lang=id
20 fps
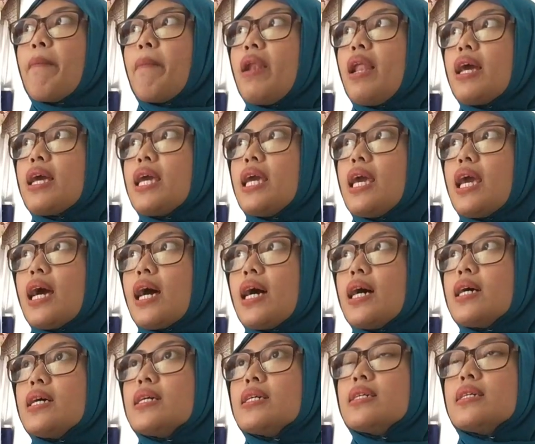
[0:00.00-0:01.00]
apalagi
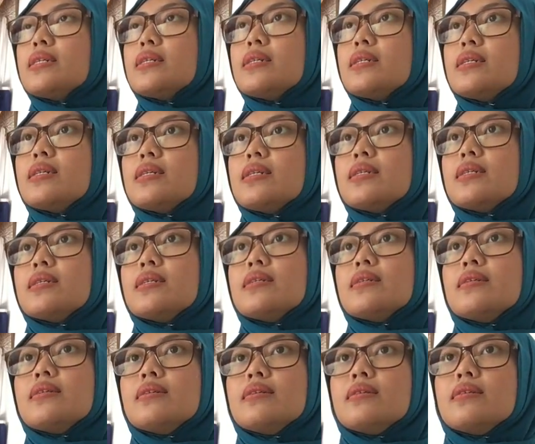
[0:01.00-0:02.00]
ya
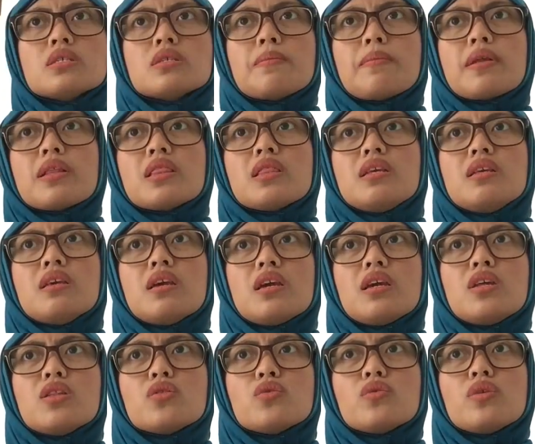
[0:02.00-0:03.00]
sepertinya
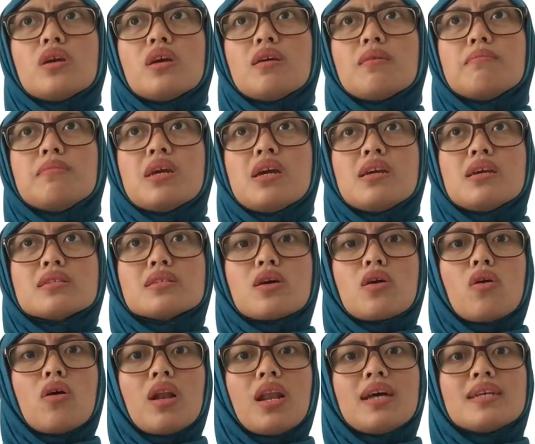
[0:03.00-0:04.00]
itu ya biaya
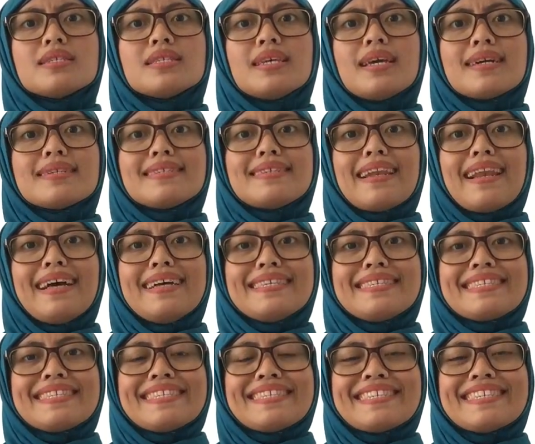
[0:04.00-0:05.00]
sekolah sih yang
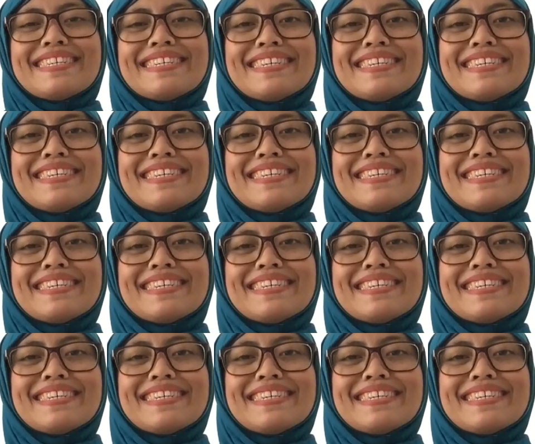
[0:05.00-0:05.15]
jelas